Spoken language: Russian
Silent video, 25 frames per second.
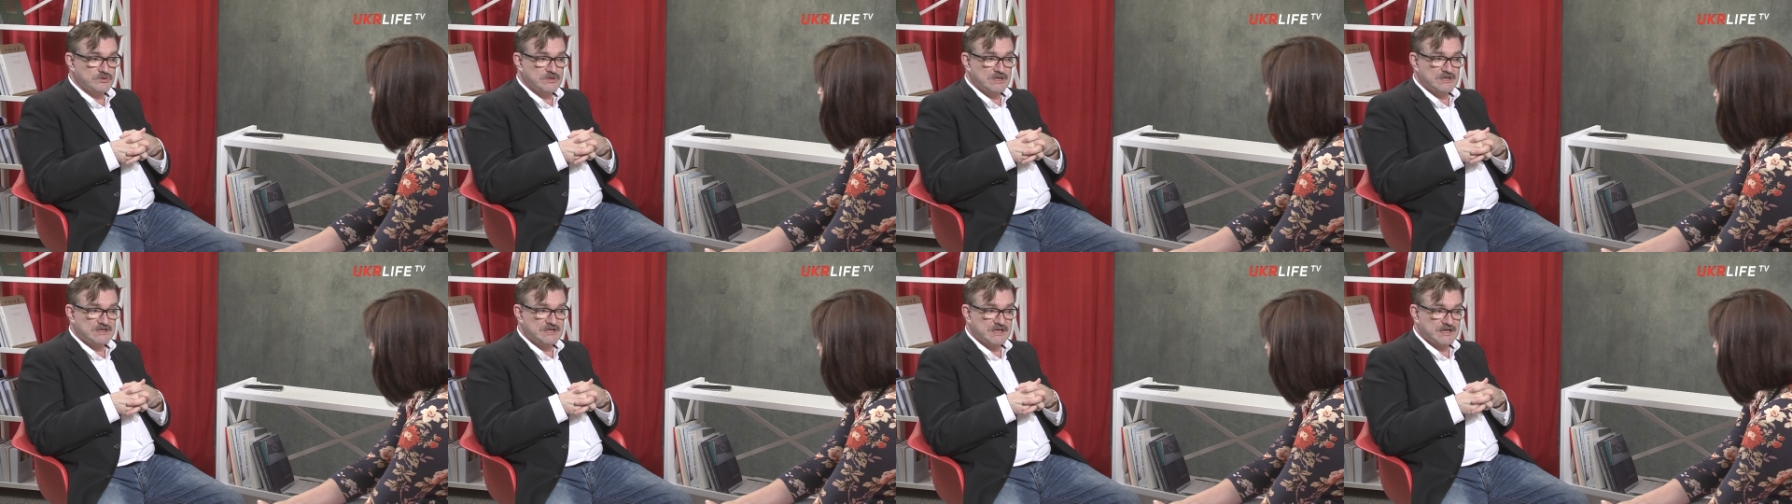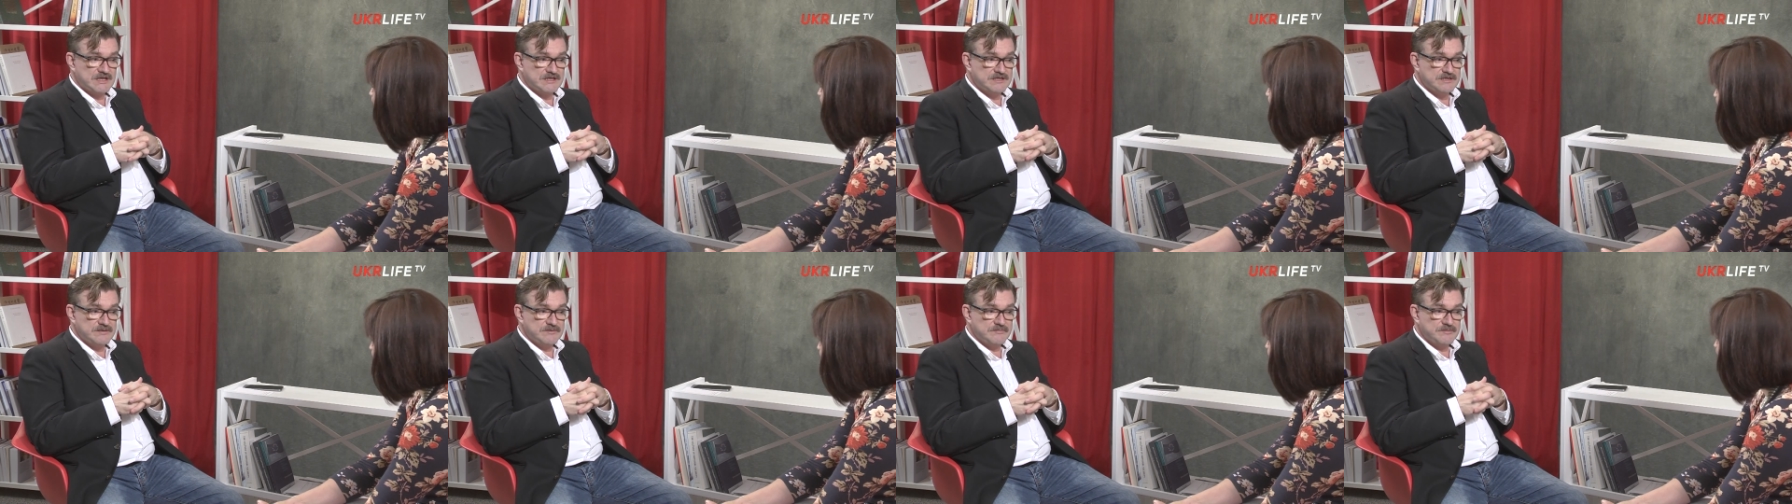до
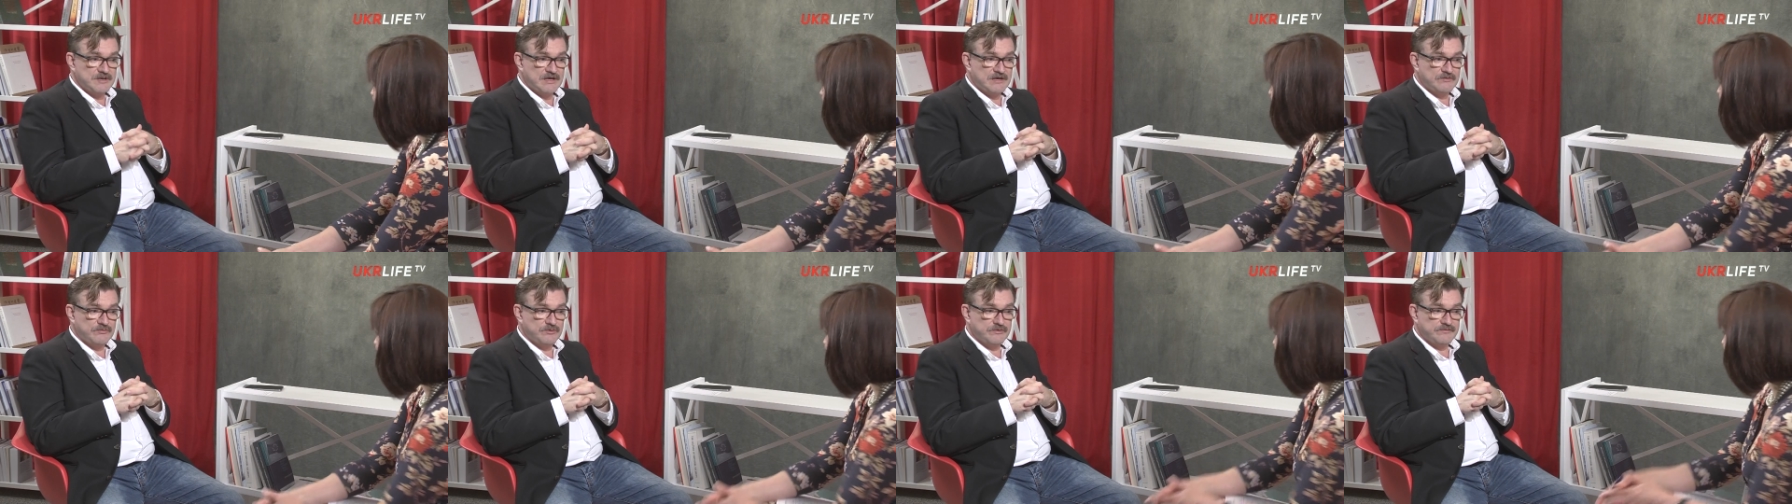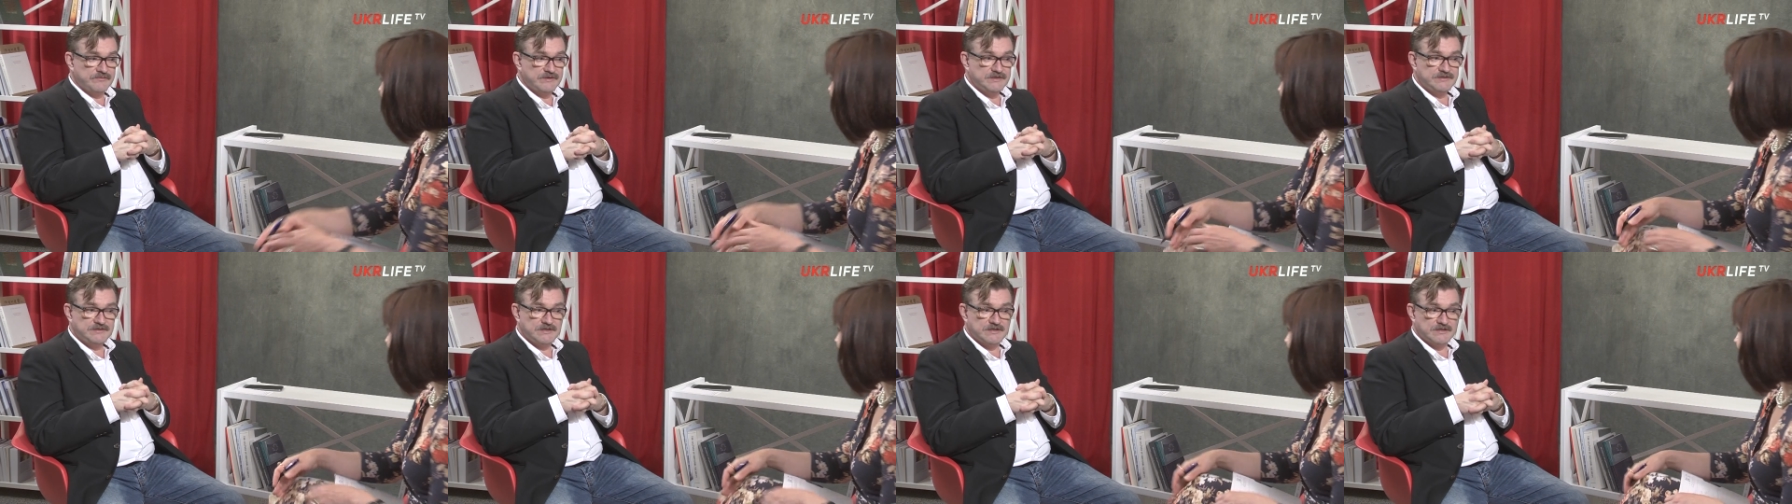Третьей мировой
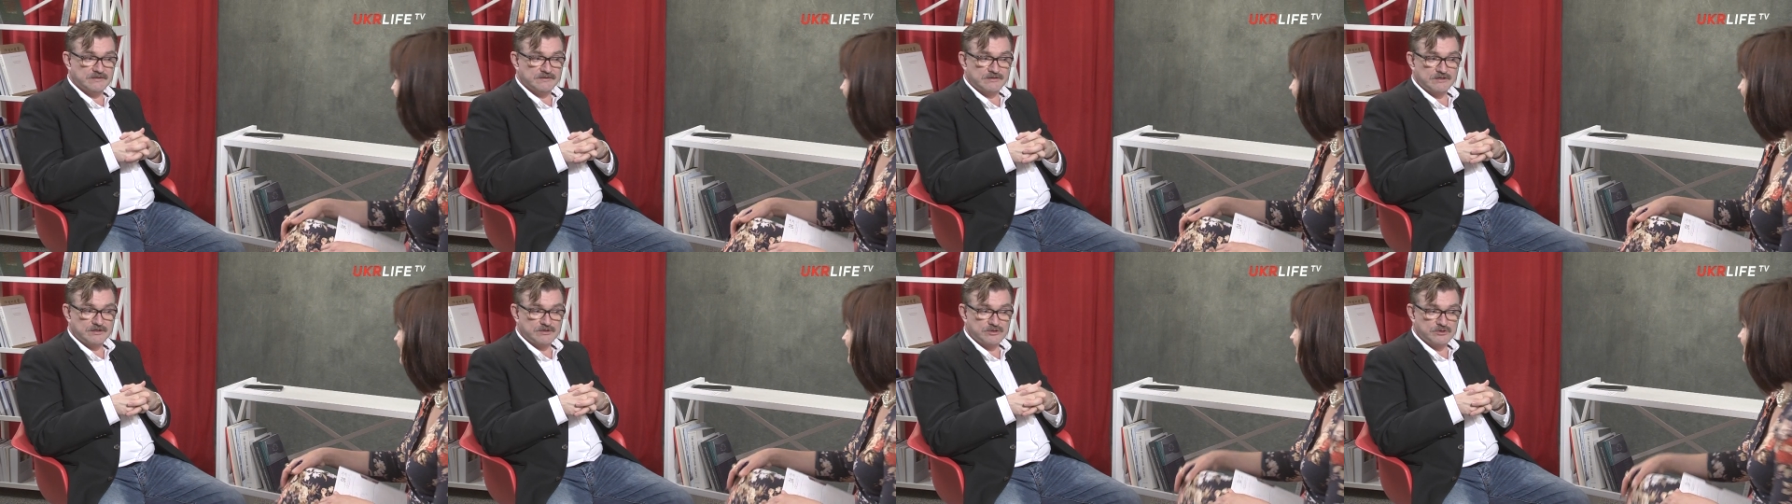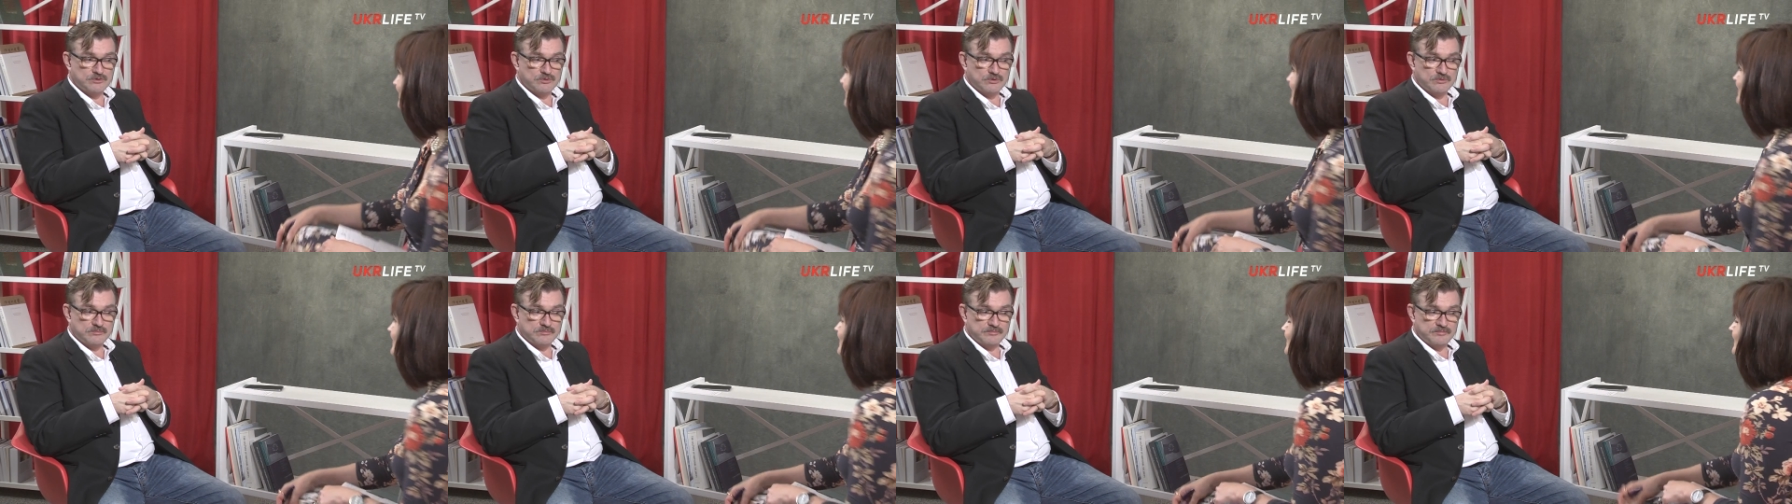войны не
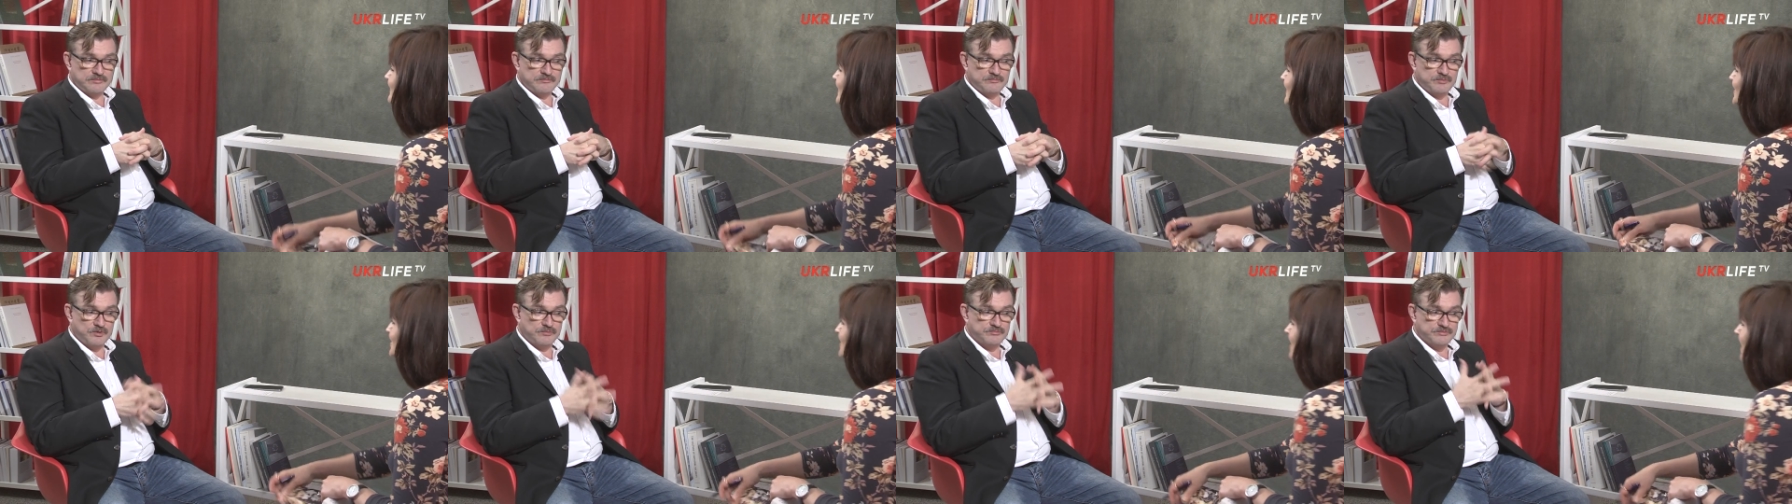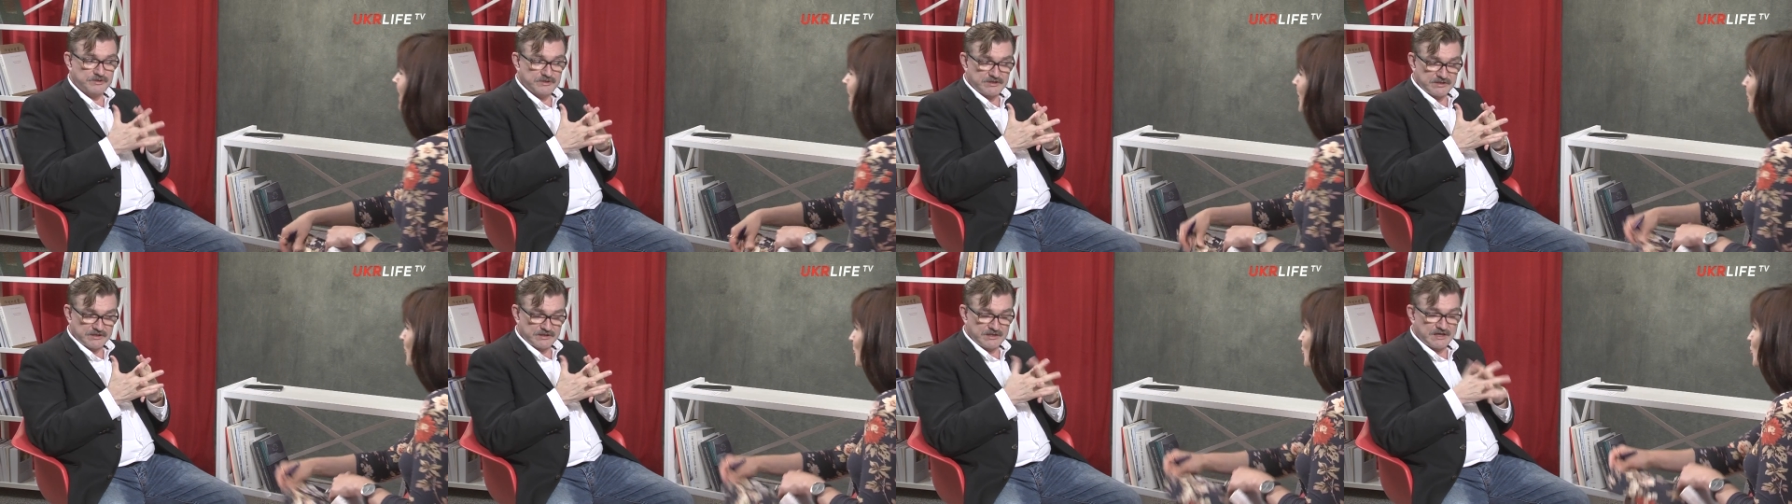дошло. Ну
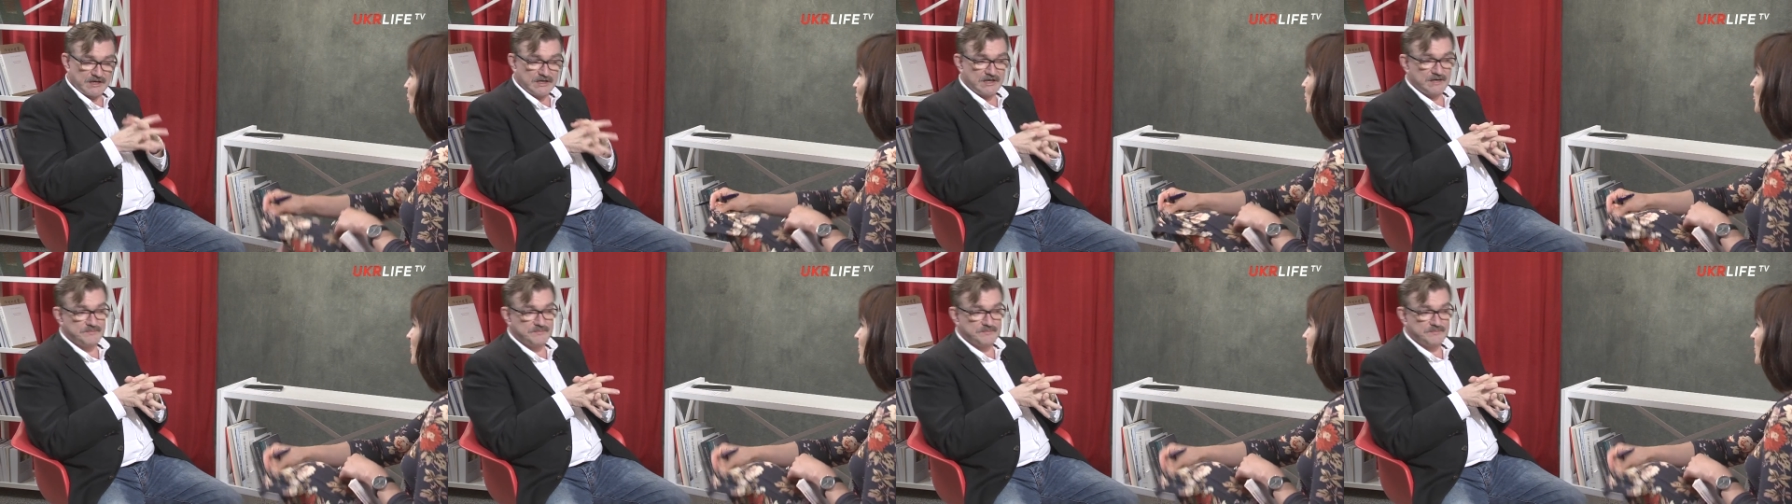Помните да, Кубу, Карибский